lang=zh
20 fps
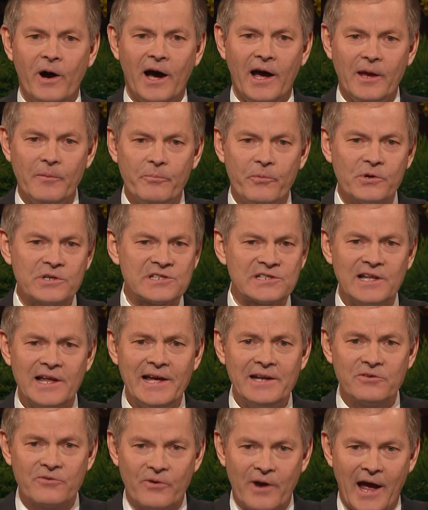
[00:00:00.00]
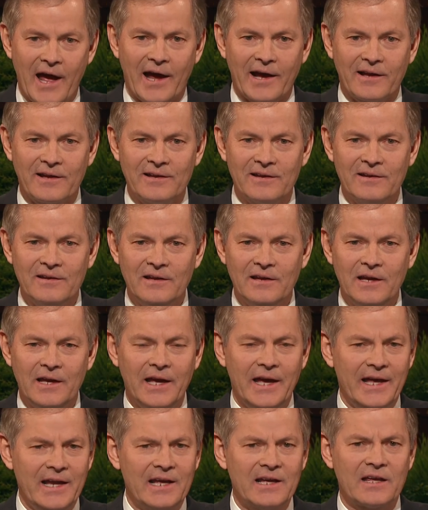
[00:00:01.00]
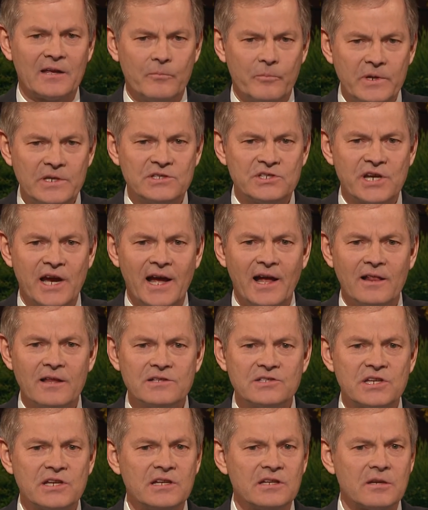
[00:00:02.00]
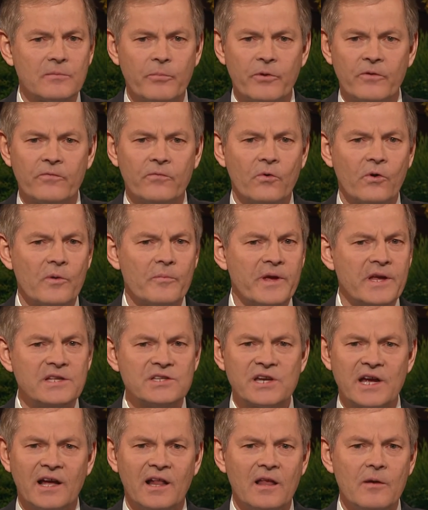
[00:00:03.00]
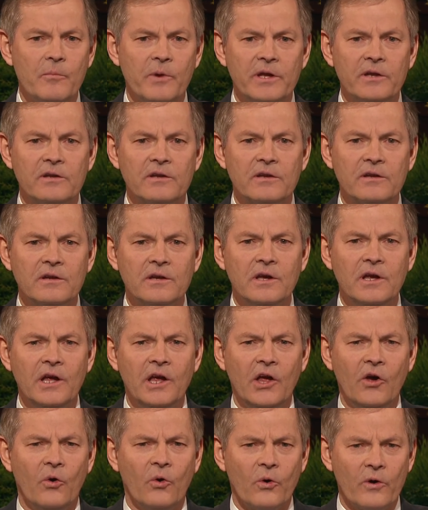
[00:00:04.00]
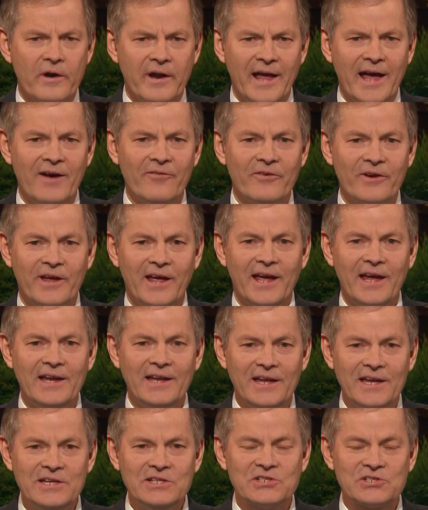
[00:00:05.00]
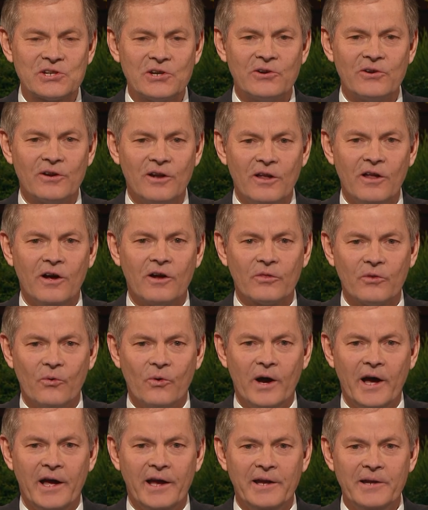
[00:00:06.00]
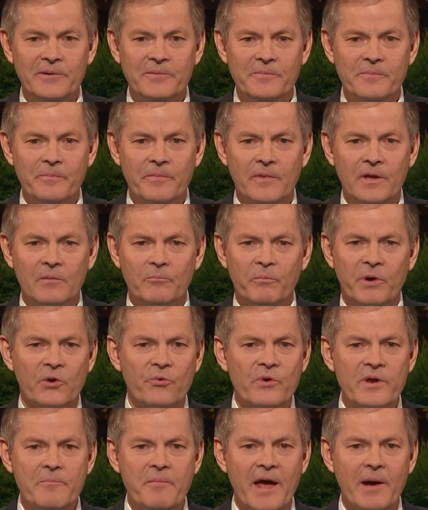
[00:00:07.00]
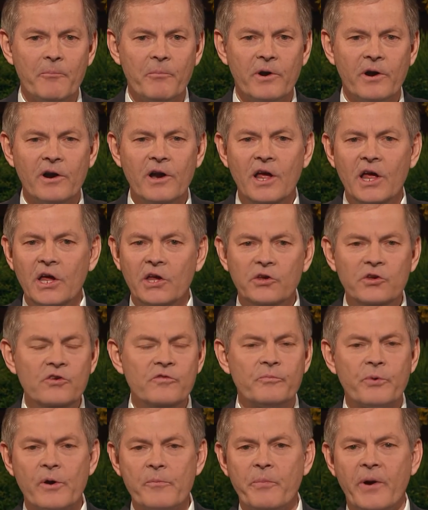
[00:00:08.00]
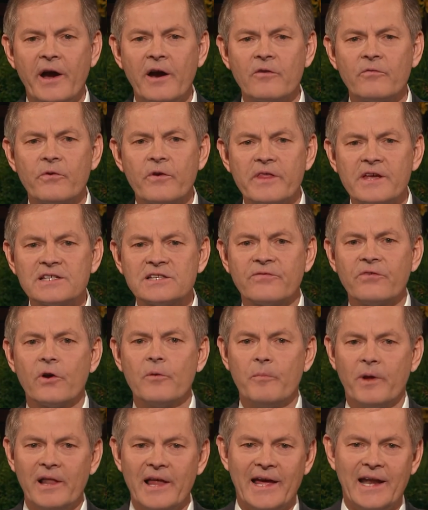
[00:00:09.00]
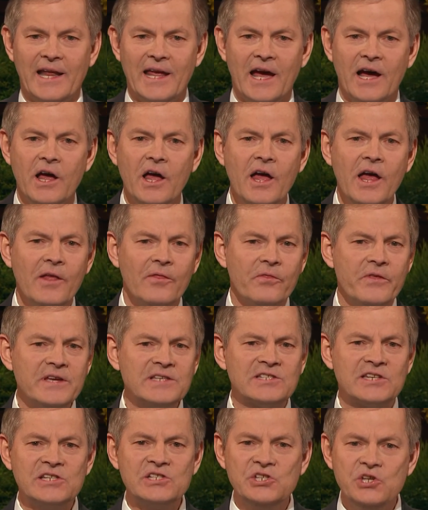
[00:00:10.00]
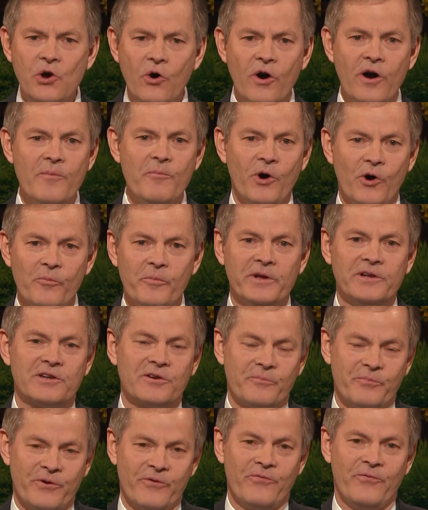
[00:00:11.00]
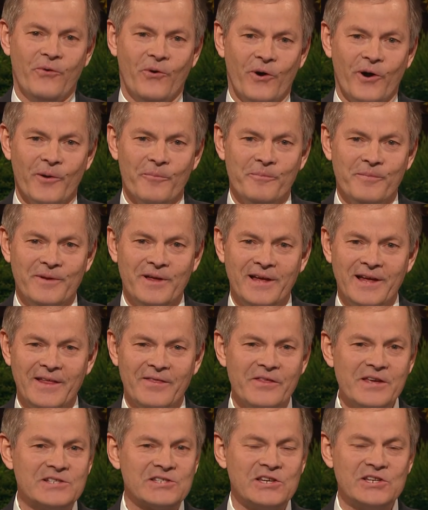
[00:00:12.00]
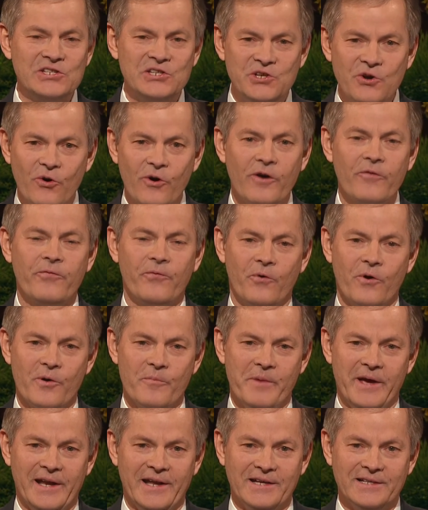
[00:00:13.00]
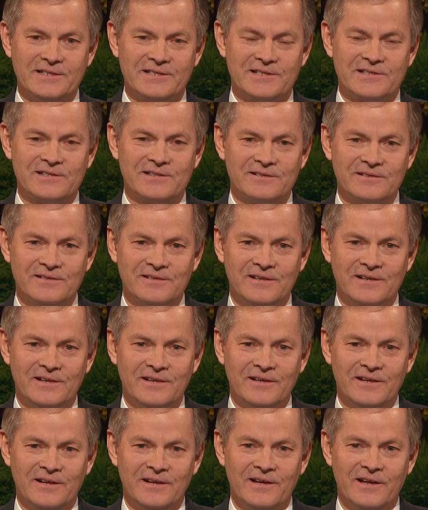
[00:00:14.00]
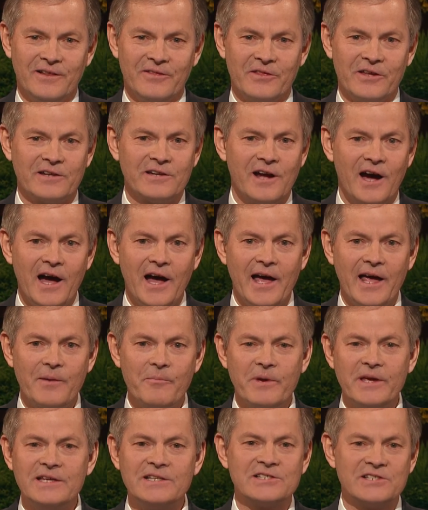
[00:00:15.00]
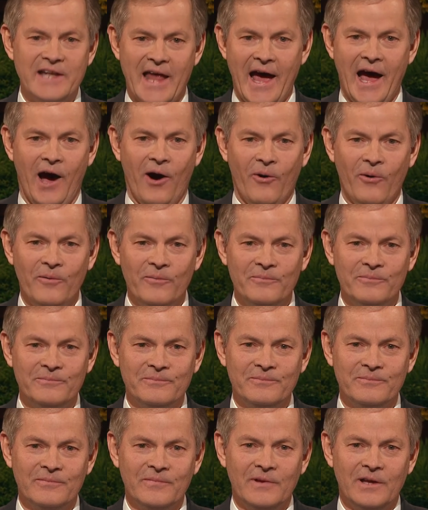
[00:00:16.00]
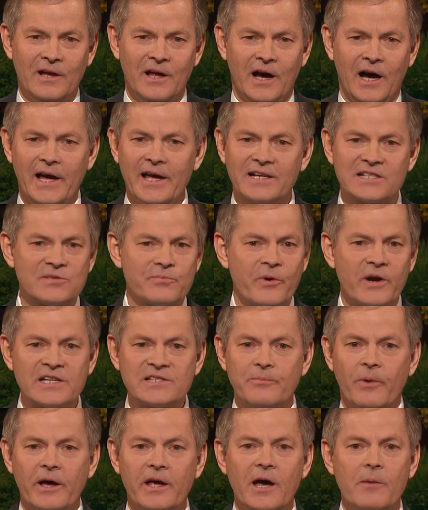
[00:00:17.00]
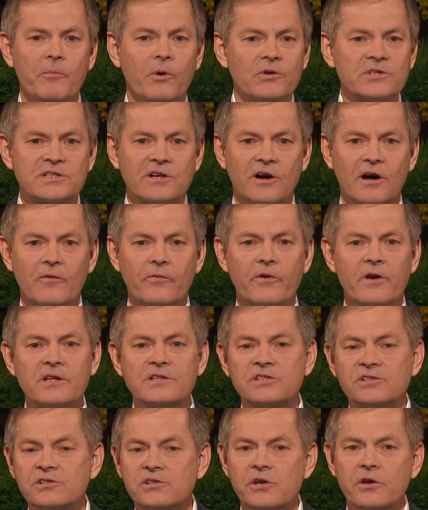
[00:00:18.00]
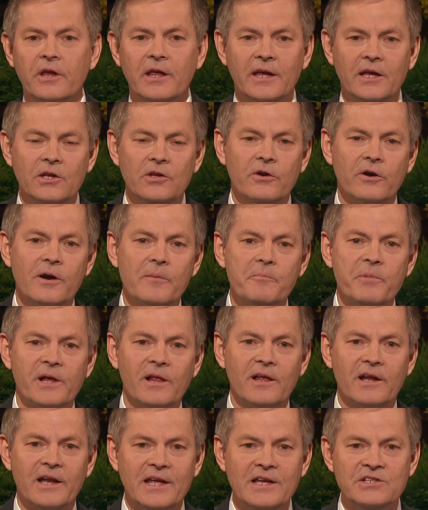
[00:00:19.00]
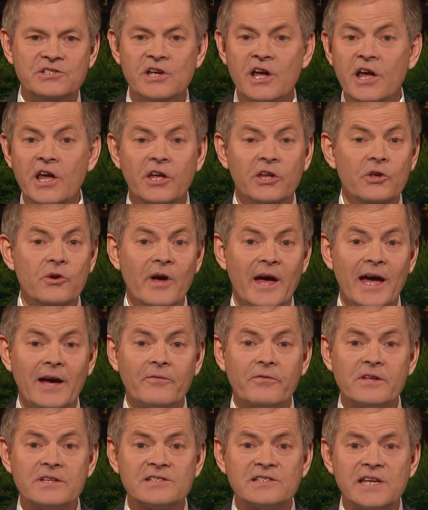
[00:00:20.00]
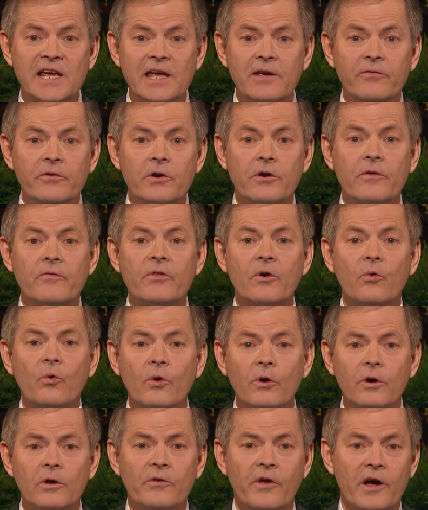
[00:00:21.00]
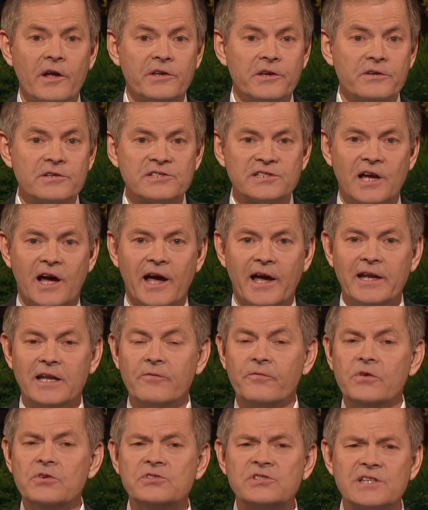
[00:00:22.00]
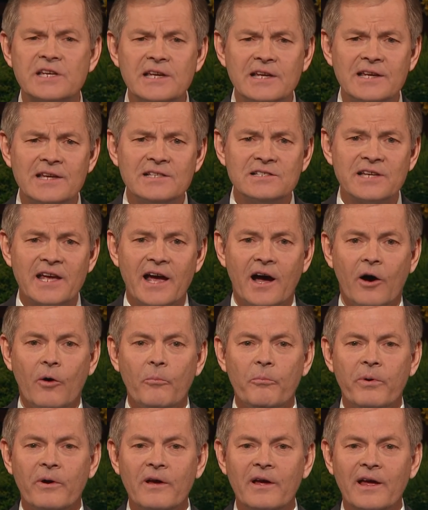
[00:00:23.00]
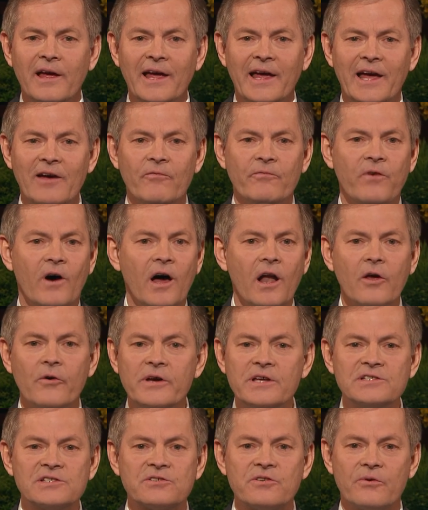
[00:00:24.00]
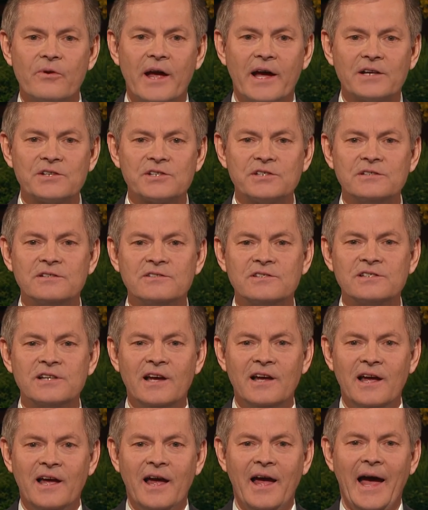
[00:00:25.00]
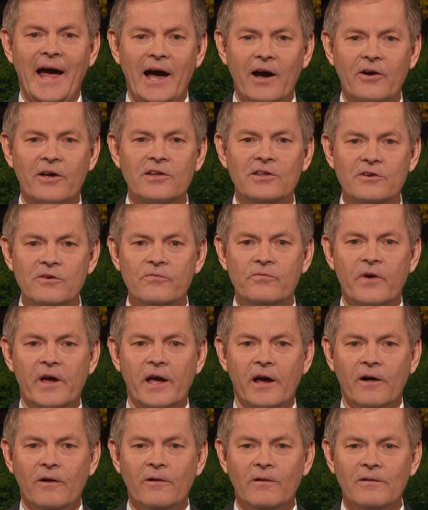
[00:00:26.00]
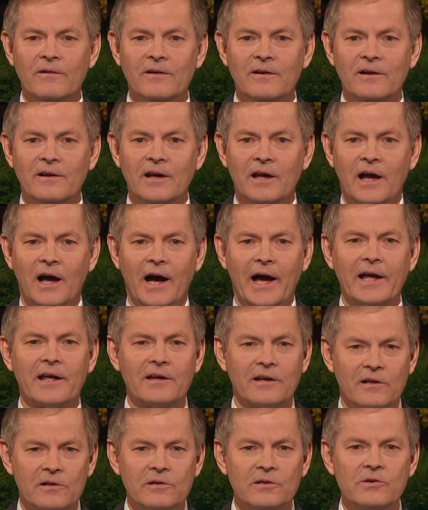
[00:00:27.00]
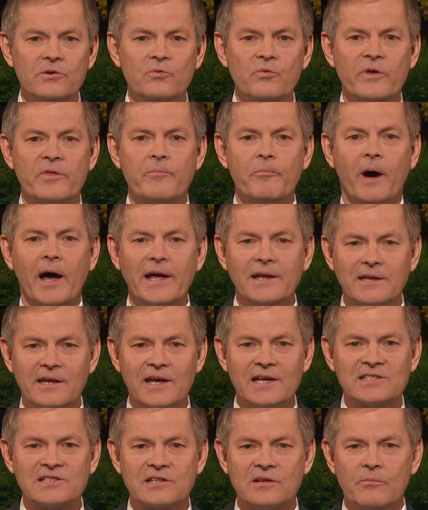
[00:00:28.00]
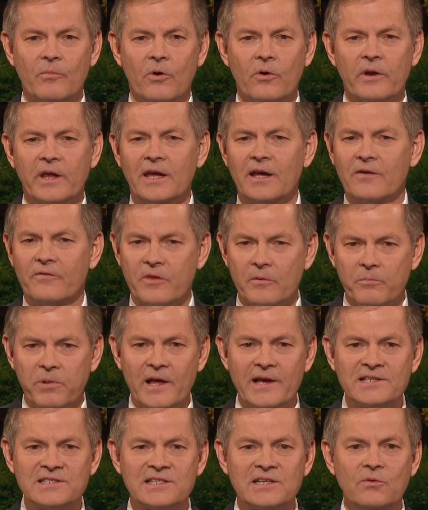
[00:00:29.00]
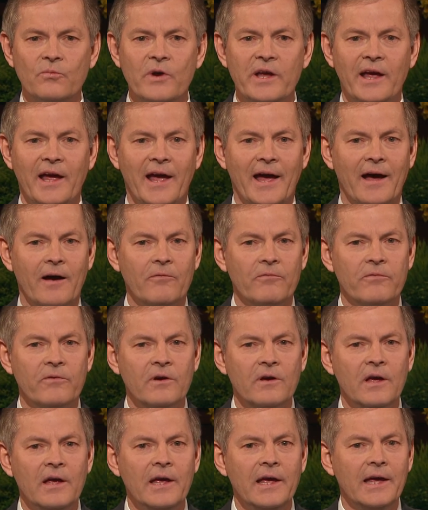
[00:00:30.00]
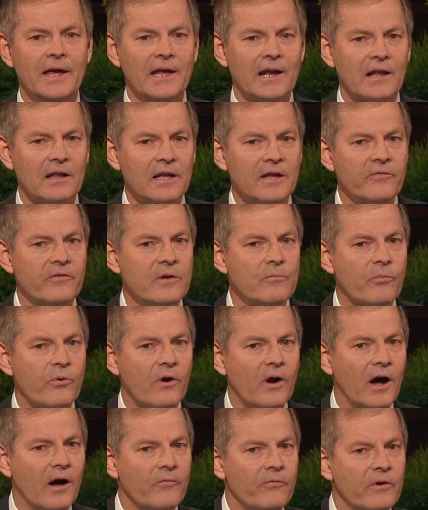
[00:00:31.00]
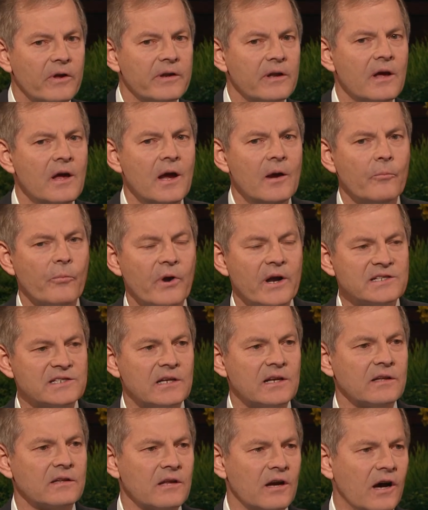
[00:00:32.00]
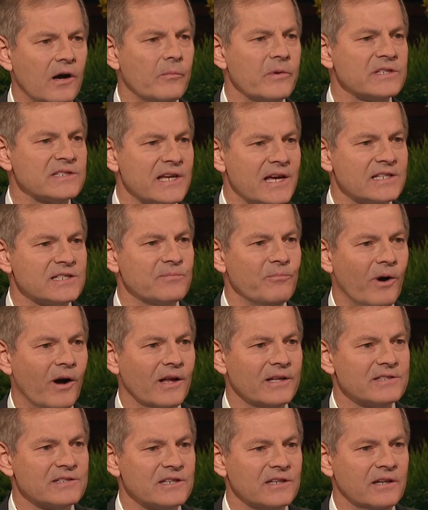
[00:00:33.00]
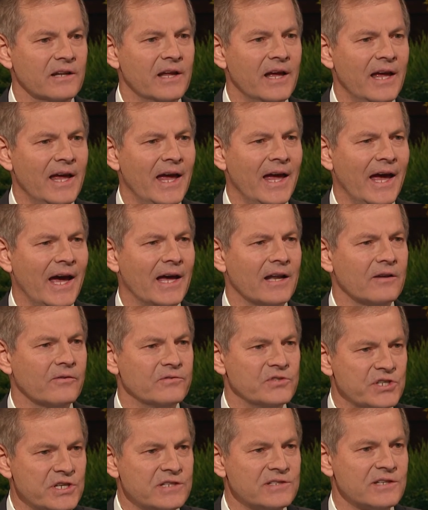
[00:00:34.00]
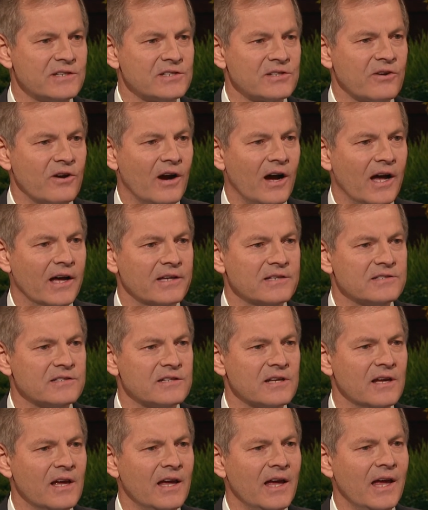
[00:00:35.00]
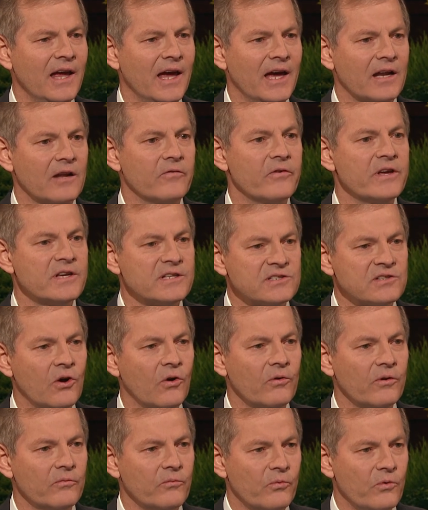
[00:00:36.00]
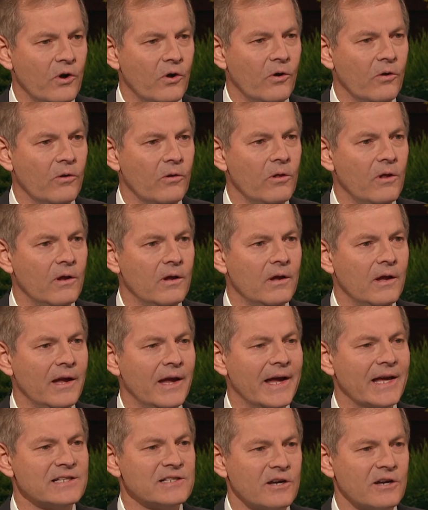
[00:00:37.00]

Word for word: 在某些方面，你们就像在半管滑道或雪橇赛道中前进，要完成每个动作和顺畅的通过每个弯道，这些都可能充满挑战。但要记得，你已为此也为千禧年做准备。这是你们大展身手的时刻，这是你的四分钟，就是现在。我想告诉你们，我对你们的能力深具信心。你们有世界的救主支持你们。如果你们向他求助并遵从他的指示，你们怎么可能会失败呢？最后，我要见证，我们蒙福有活着的先知多马·孟森会长，也证这也见证有耶稣基督作为我们救主和救